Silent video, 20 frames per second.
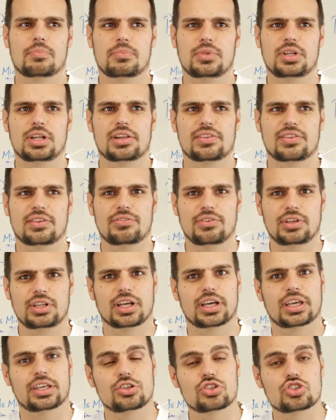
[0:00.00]
bin als
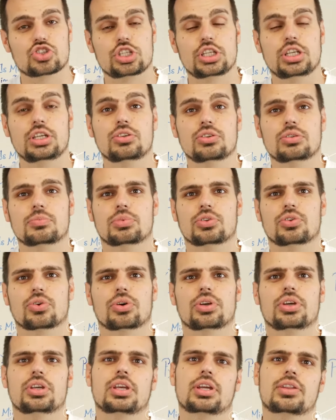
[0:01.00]
Entwickler eingestiegen und
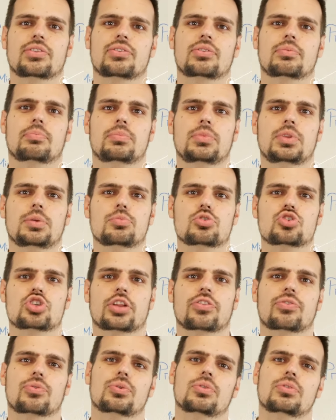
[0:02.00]
betreue jetzt die
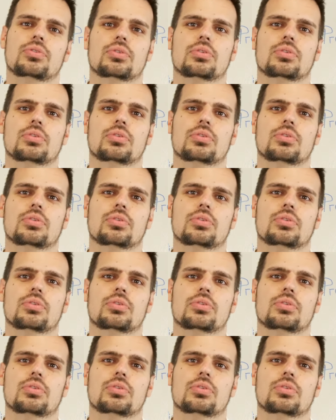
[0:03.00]
Bestandskunden.